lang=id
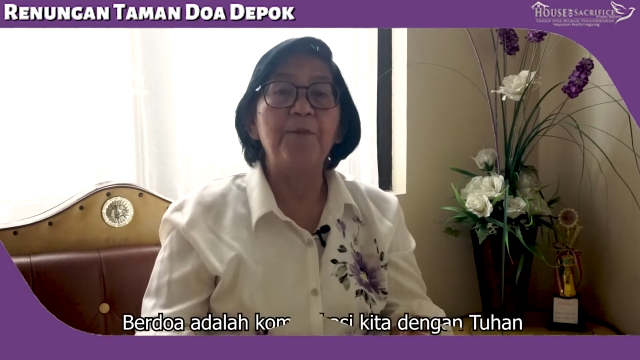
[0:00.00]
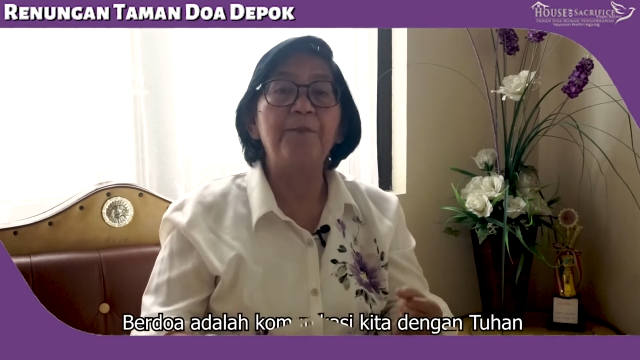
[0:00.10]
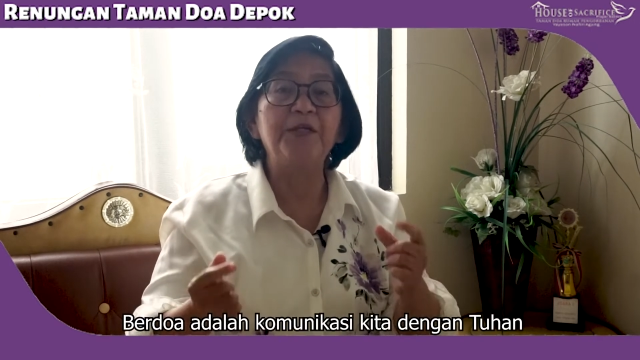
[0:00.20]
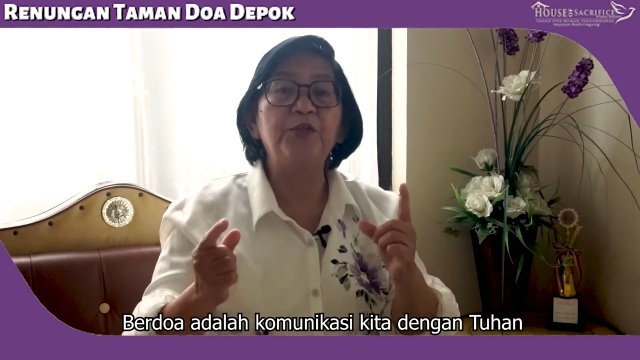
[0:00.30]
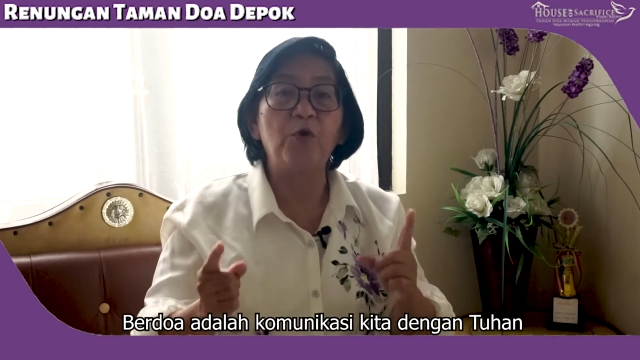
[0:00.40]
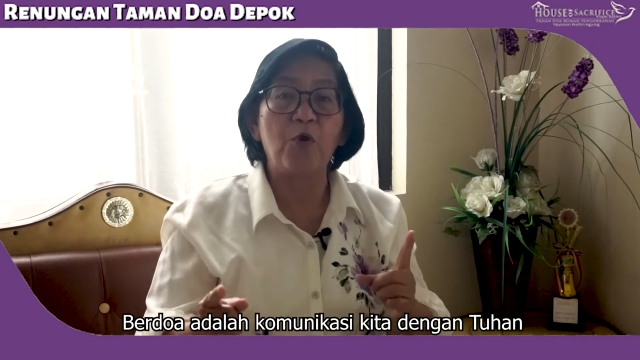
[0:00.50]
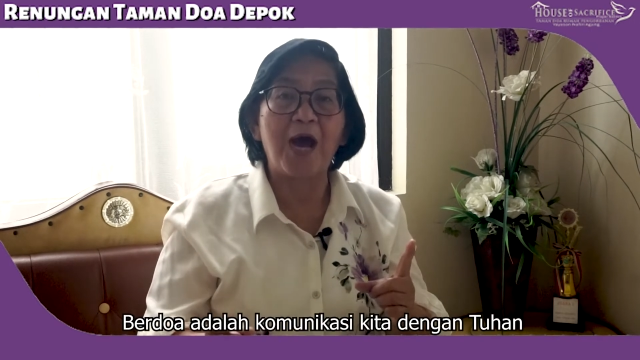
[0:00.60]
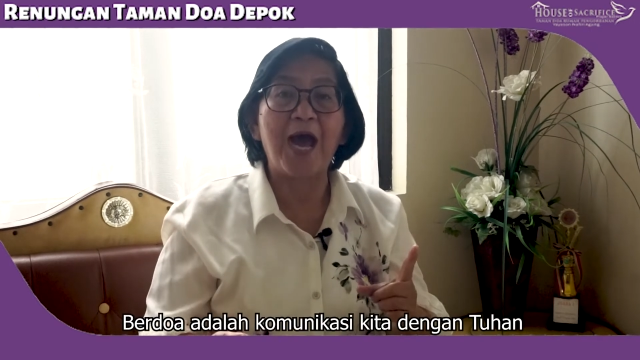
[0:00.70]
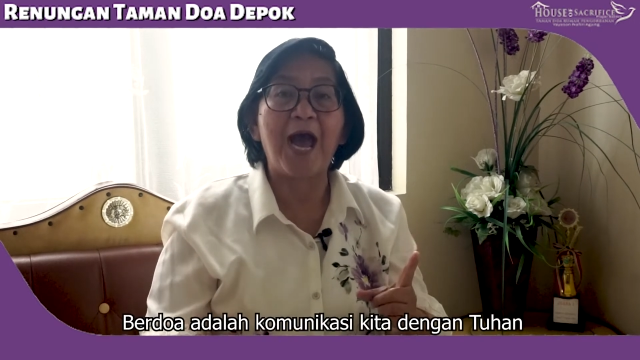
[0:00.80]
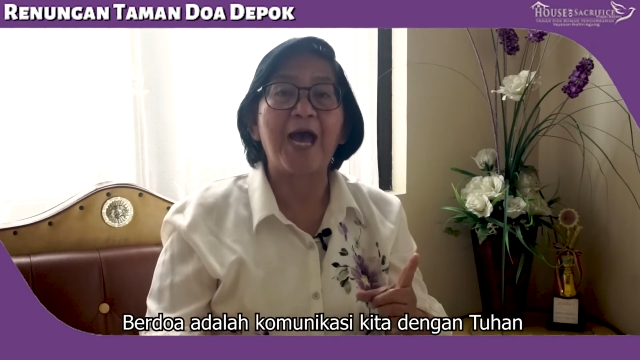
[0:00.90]

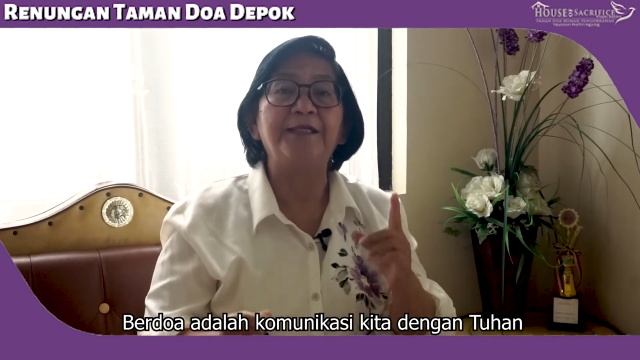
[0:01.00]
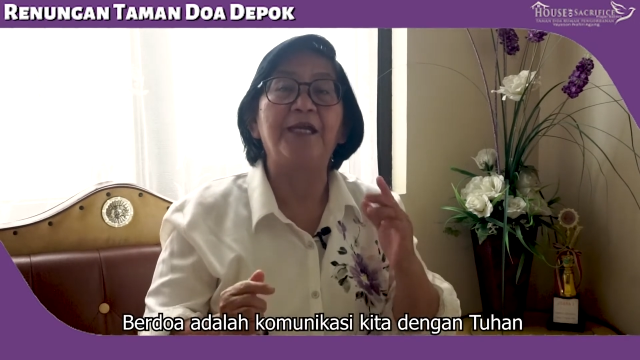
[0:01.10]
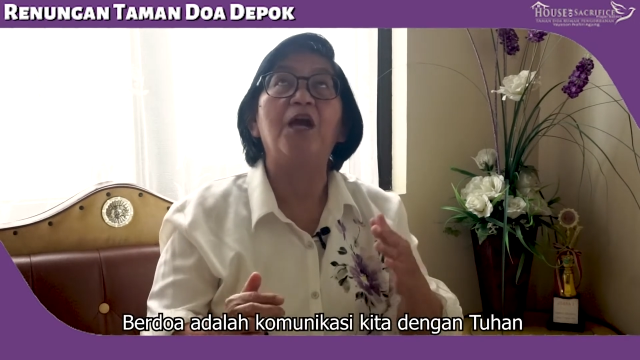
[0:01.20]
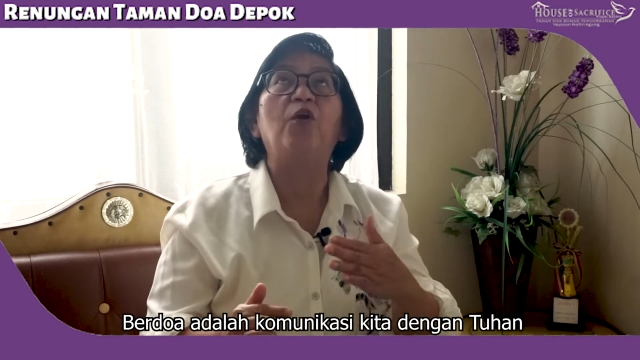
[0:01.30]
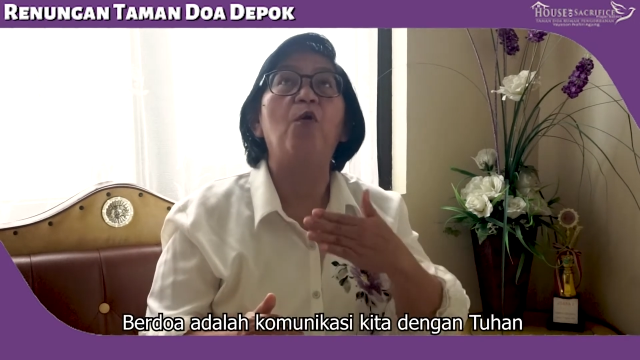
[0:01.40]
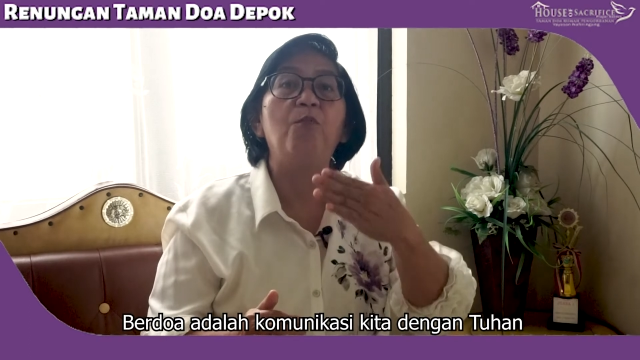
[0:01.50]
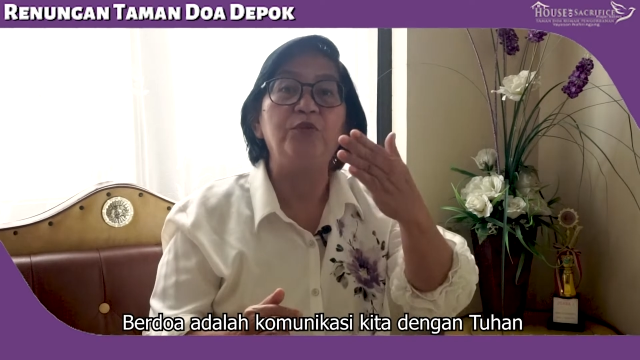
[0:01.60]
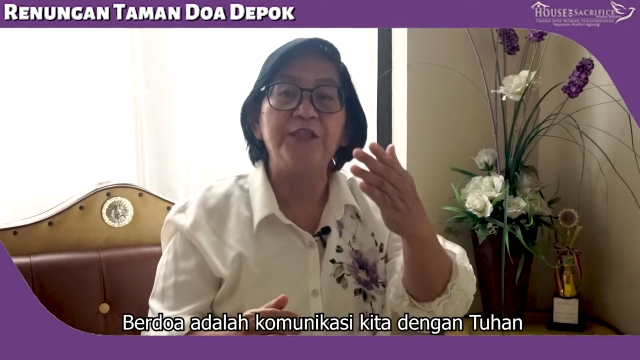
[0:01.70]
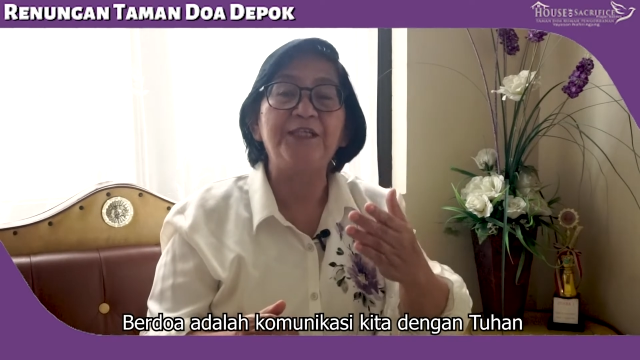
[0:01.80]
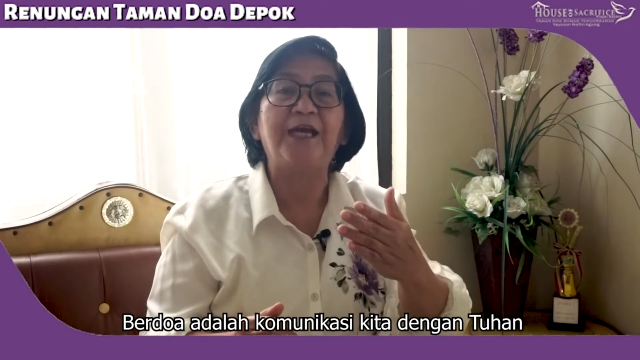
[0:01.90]
Berdoa adalah
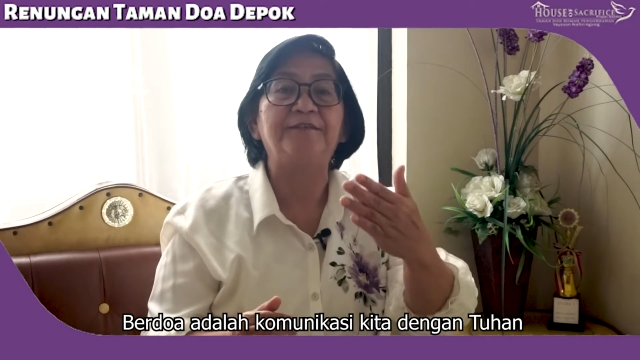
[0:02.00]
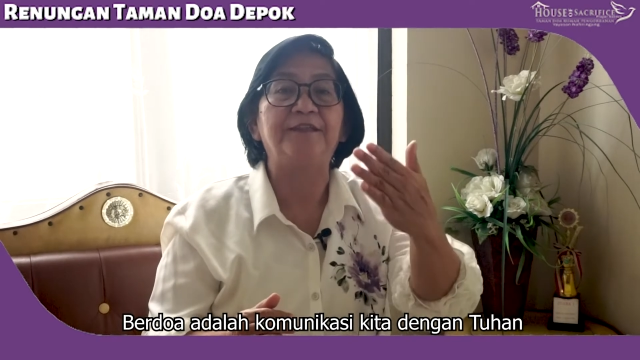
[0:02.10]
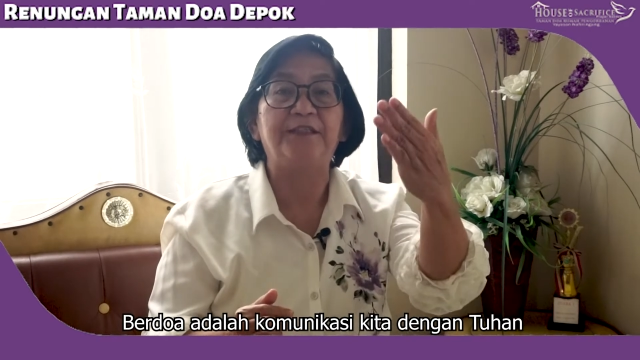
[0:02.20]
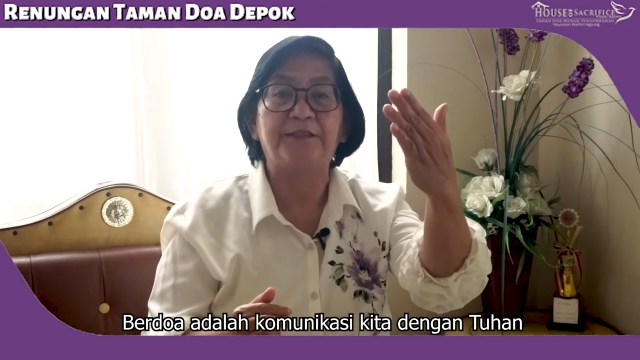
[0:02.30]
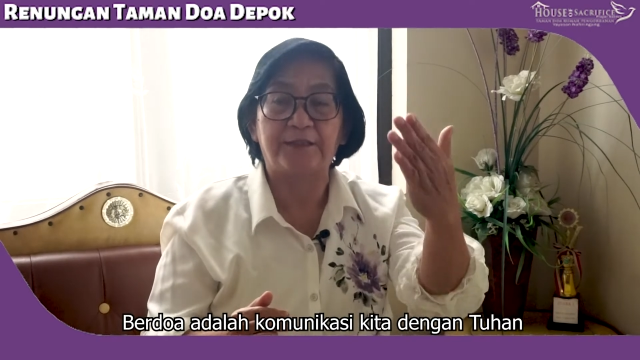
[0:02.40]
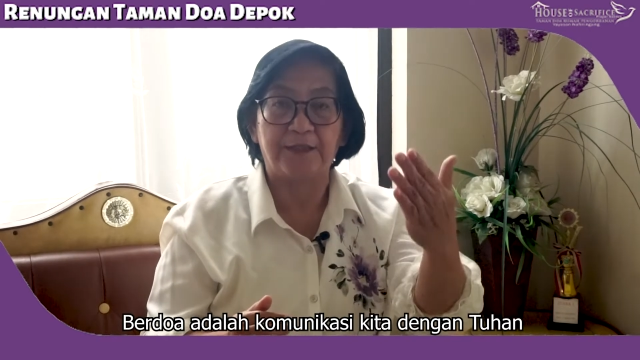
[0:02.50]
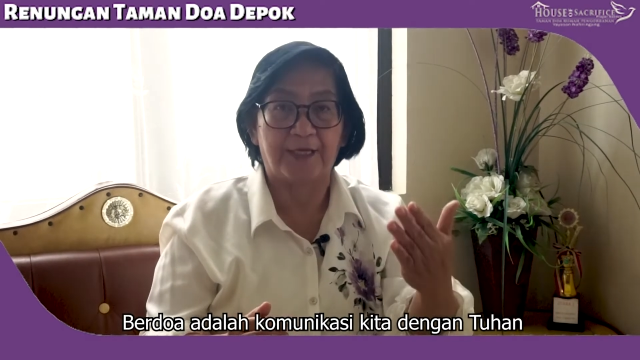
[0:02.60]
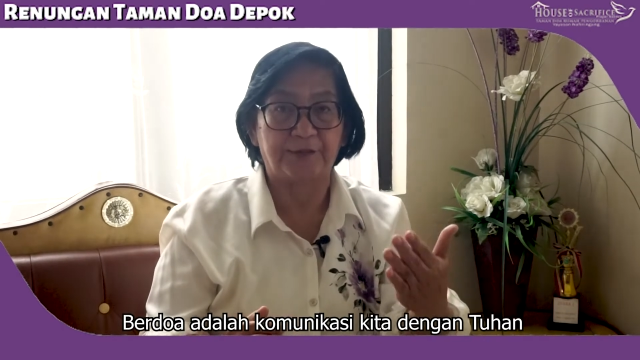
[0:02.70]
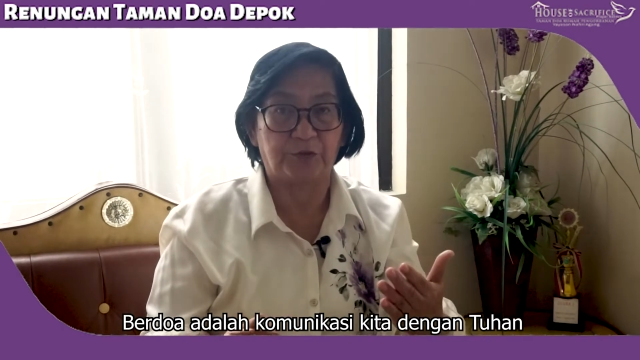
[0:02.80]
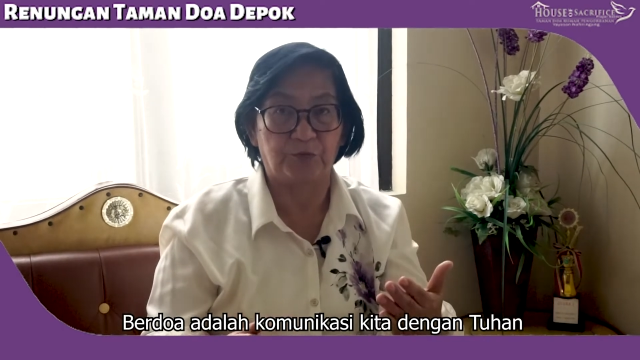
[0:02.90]
komunikasi kita
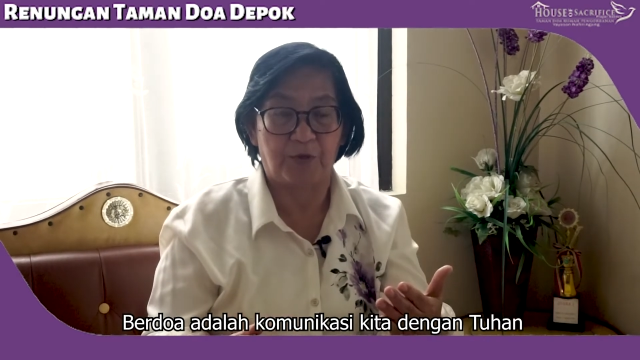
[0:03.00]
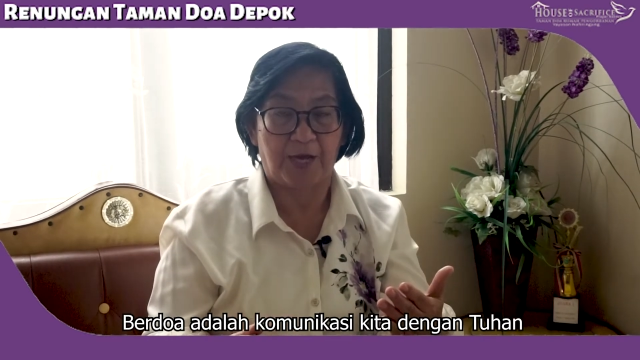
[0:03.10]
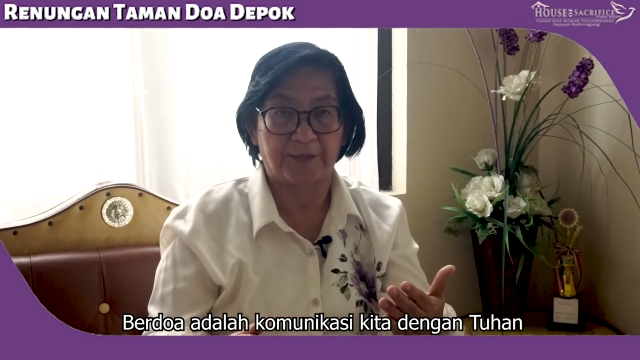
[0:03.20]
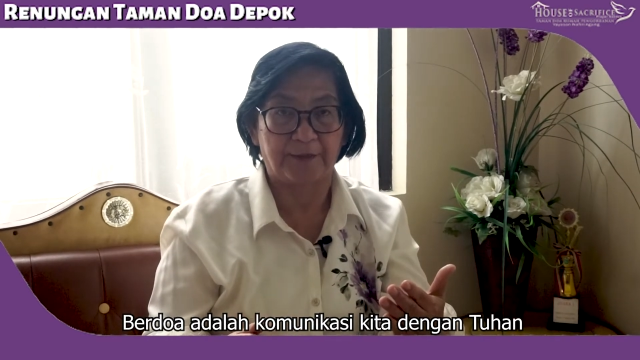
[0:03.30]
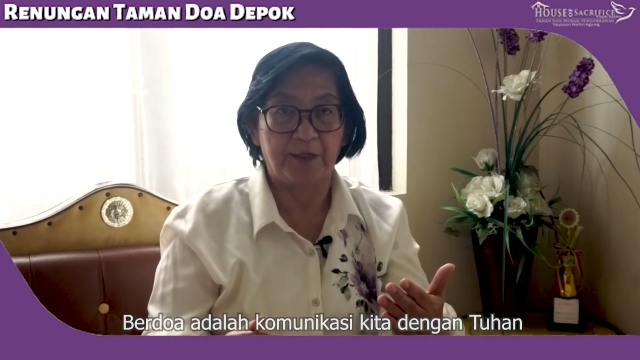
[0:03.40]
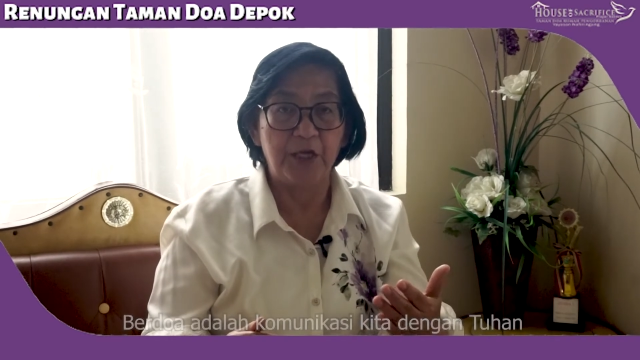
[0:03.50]
dengan Tuhan.